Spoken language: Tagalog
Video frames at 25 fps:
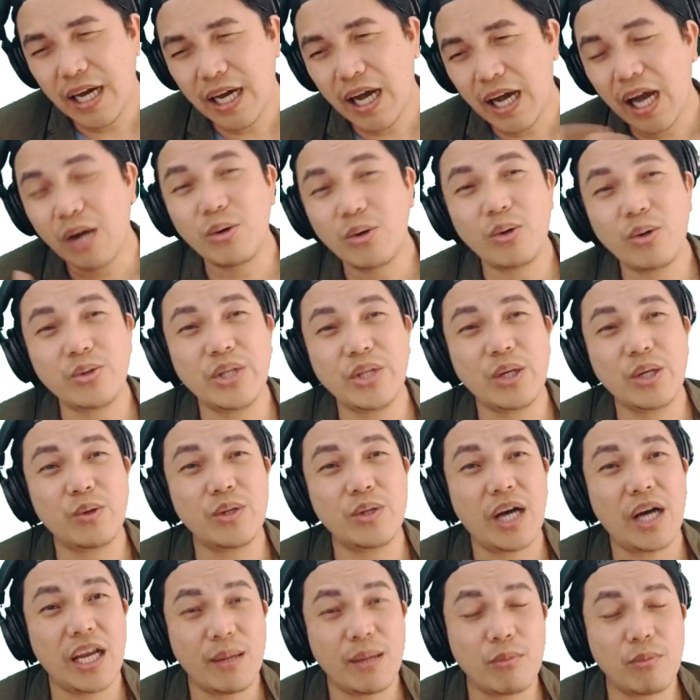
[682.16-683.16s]
ako di ko
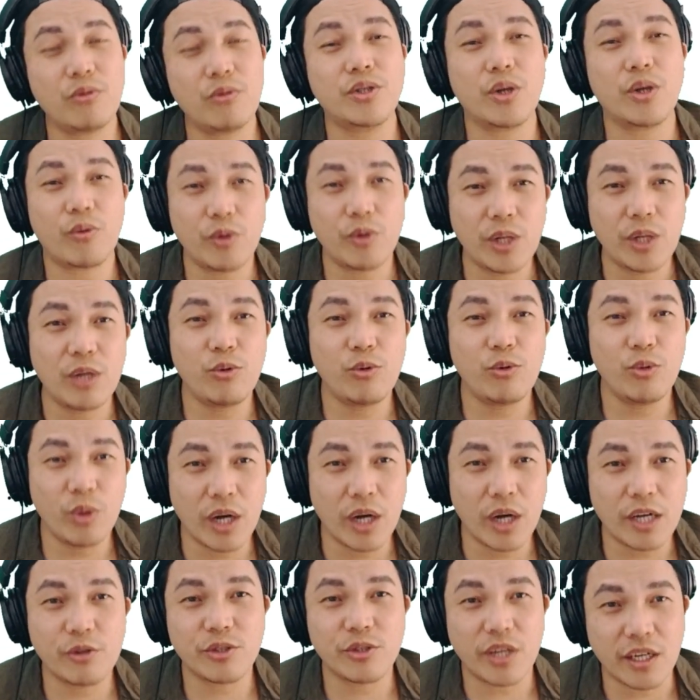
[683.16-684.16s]
na alam kung saan ko ilang
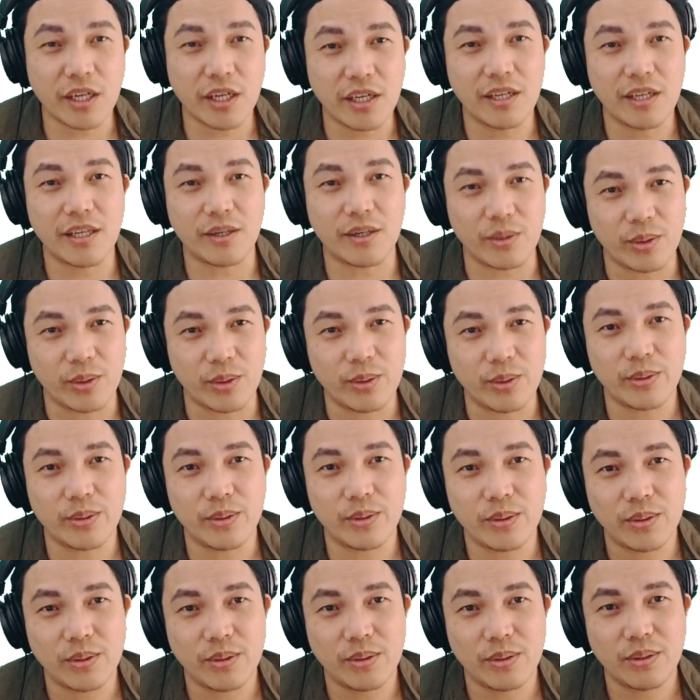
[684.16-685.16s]
lugar yung sarili ko.
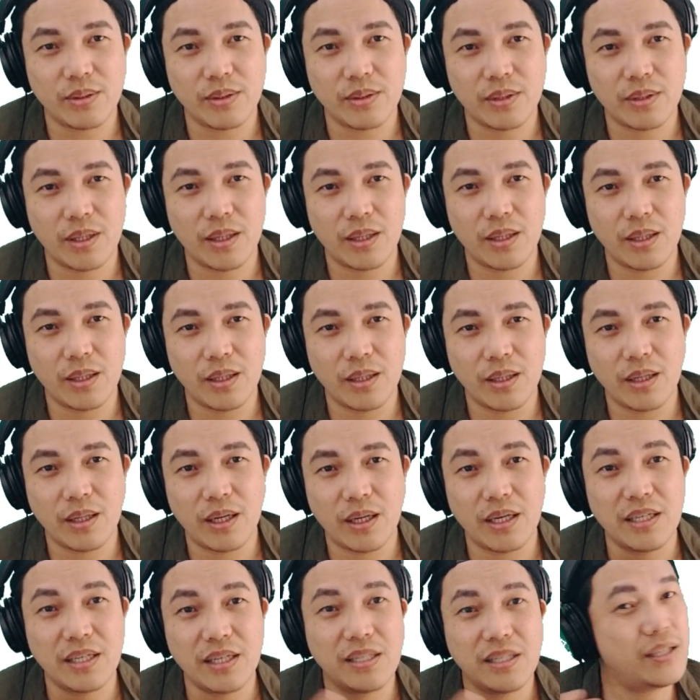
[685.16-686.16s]

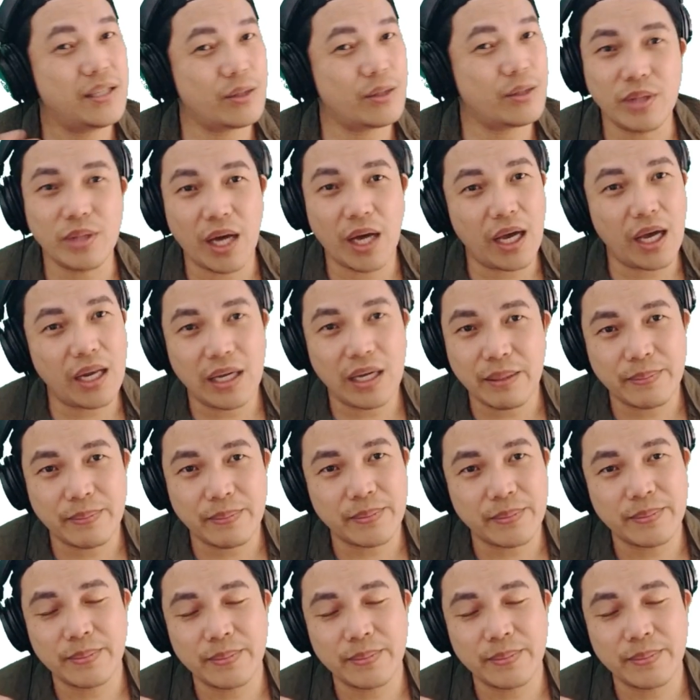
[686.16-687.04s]
Hindi ko na alam.